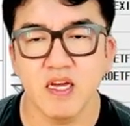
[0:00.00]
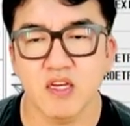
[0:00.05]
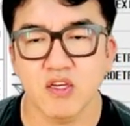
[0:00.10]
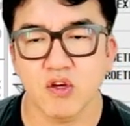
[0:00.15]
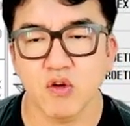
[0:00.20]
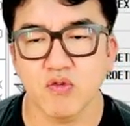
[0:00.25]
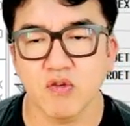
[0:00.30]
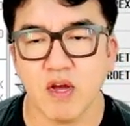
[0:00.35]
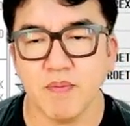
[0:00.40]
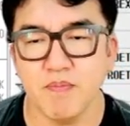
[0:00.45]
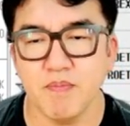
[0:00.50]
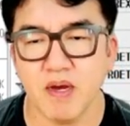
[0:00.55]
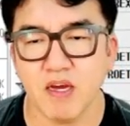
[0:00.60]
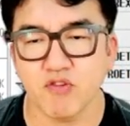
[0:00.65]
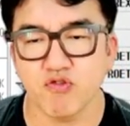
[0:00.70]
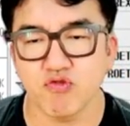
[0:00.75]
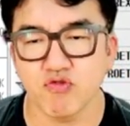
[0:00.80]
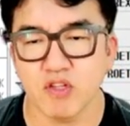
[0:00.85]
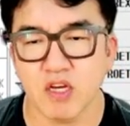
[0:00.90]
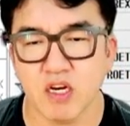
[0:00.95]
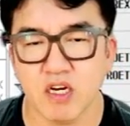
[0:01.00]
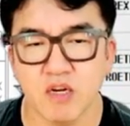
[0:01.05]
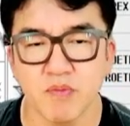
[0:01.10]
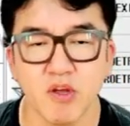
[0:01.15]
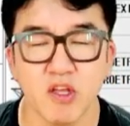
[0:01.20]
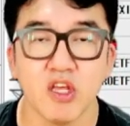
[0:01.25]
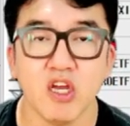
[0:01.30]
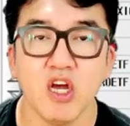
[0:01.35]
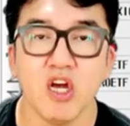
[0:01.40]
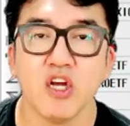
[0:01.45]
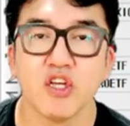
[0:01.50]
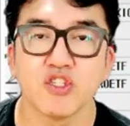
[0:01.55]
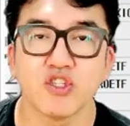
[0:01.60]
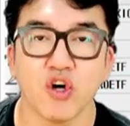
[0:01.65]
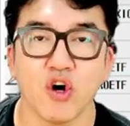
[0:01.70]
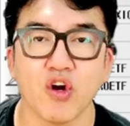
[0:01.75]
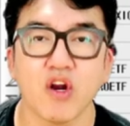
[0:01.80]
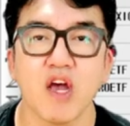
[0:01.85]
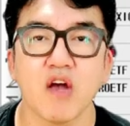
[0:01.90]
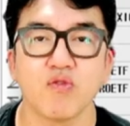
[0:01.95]
결국 한 방에 죽는다. 그러면
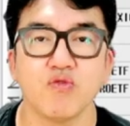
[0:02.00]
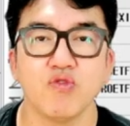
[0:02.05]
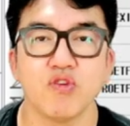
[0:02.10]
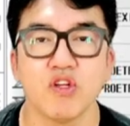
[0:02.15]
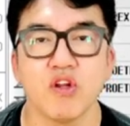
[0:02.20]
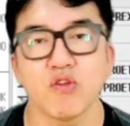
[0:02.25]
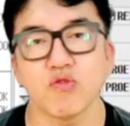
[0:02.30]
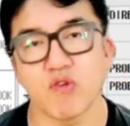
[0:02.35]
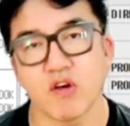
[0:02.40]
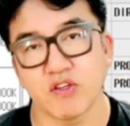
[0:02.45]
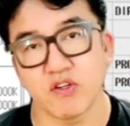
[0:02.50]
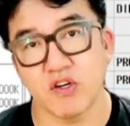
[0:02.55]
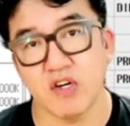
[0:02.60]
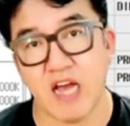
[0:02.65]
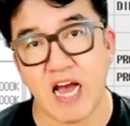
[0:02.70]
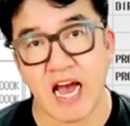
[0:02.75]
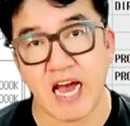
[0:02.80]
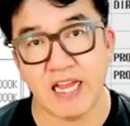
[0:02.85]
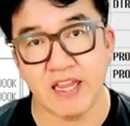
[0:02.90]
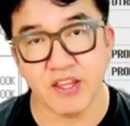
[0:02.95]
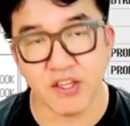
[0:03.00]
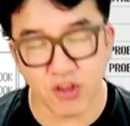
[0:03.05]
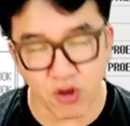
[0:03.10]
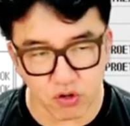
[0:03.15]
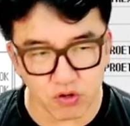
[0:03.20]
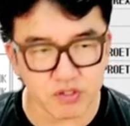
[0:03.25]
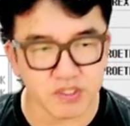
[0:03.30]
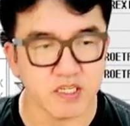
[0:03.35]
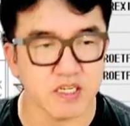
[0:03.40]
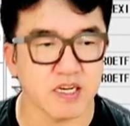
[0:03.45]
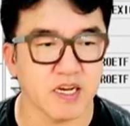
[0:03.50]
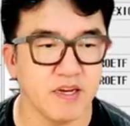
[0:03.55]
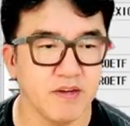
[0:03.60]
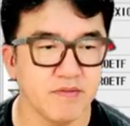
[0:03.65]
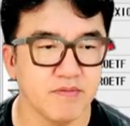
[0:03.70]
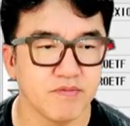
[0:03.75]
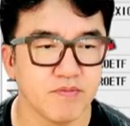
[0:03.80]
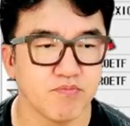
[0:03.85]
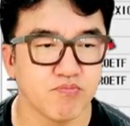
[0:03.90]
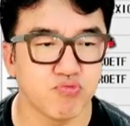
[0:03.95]
저라고 이런 과정을 안 겪었을까요?
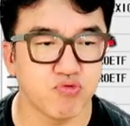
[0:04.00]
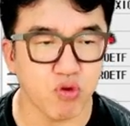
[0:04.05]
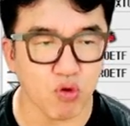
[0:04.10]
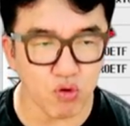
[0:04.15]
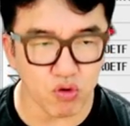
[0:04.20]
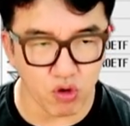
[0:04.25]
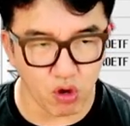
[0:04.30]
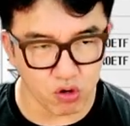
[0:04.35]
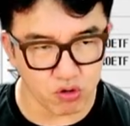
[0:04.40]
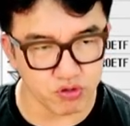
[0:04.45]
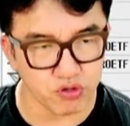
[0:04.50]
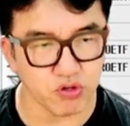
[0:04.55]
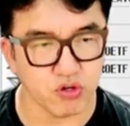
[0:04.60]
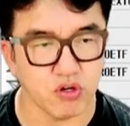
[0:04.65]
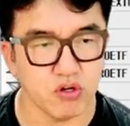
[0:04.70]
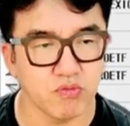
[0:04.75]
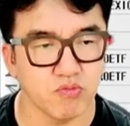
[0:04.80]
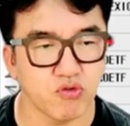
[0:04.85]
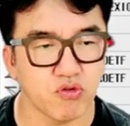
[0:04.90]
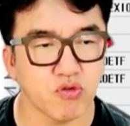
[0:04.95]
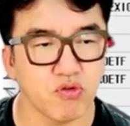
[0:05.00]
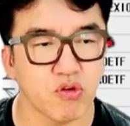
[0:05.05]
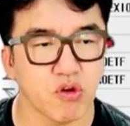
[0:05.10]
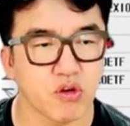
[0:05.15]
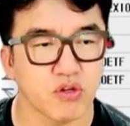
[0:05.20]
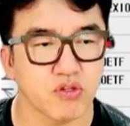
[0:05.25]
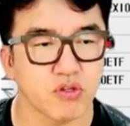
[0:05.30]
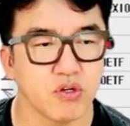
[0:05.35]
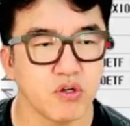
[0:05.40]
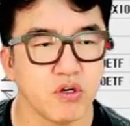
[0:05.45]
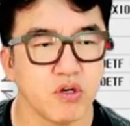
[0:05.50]
무조건 겪었죠. 무조건 겪었죠.